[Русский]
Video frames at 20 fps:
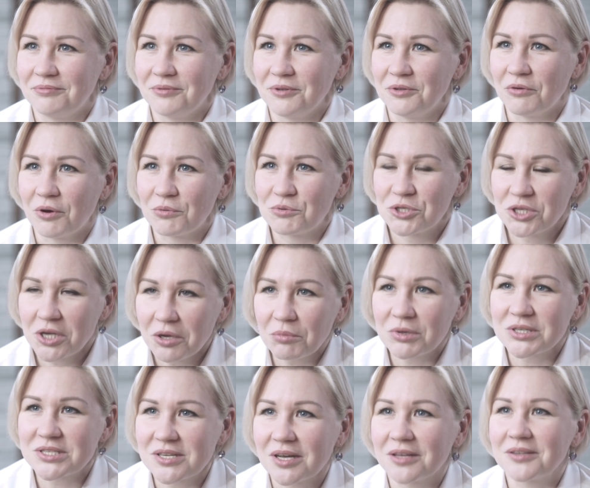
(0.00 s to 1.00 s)
и вообще
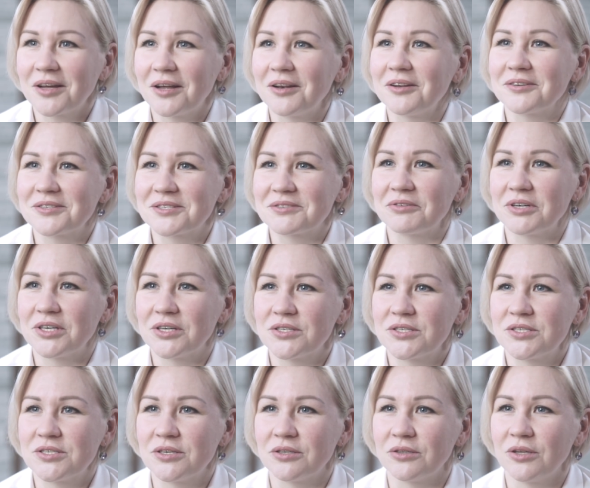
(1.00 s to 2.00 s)
эмоциональных своих
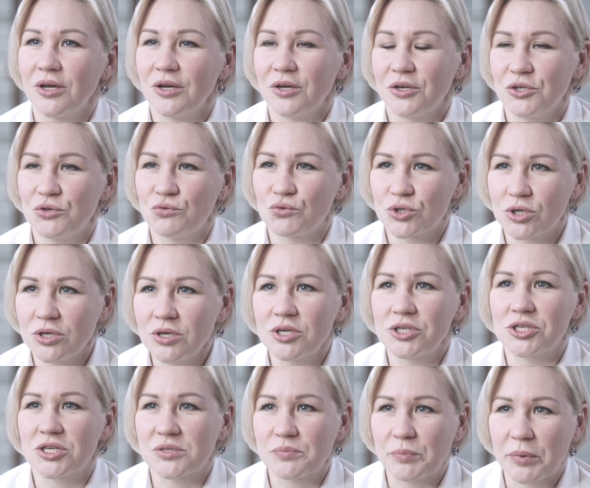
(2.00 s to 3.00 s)
сил. Неужели
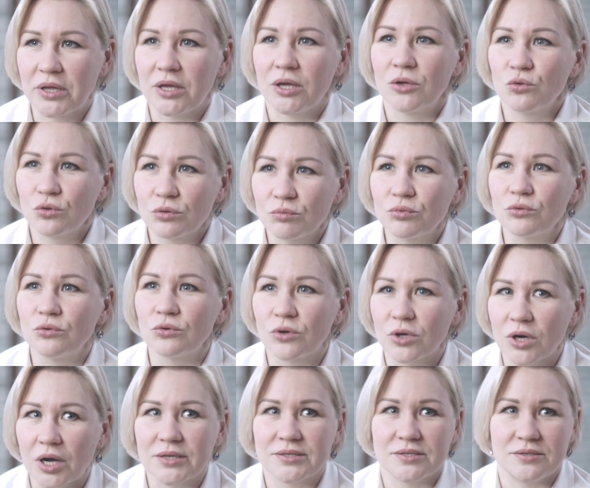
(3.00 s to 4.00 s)
я сейчас приеду и буду
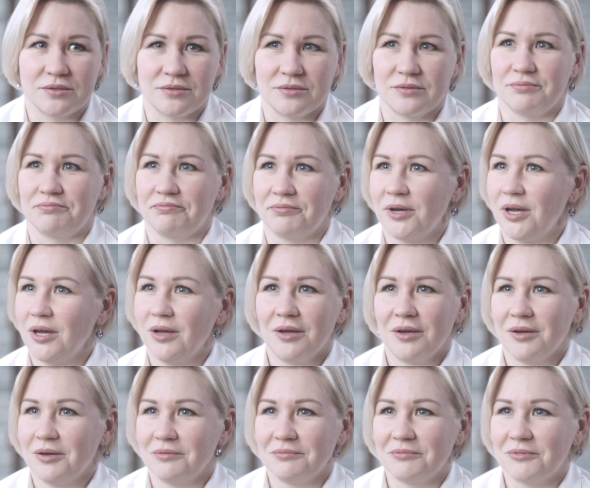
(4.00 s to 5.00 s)
красить
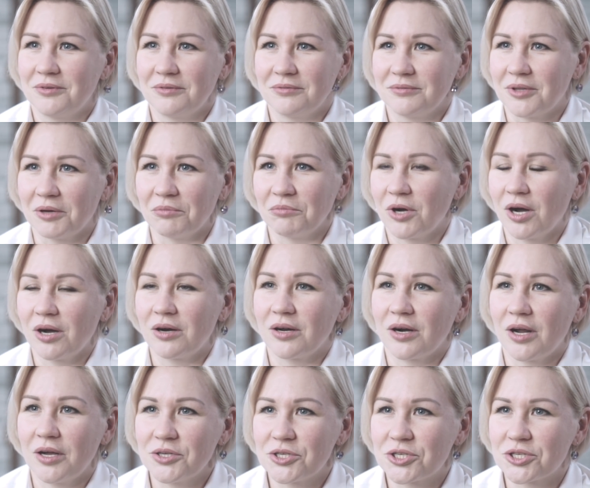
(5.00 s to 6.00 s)
там, как
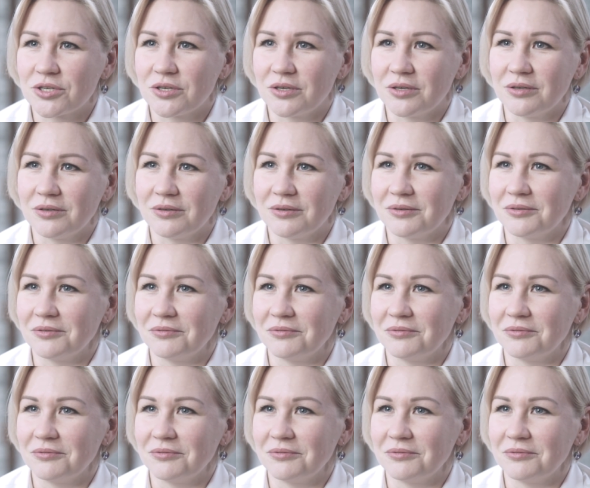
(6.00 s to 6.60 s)
раньше, и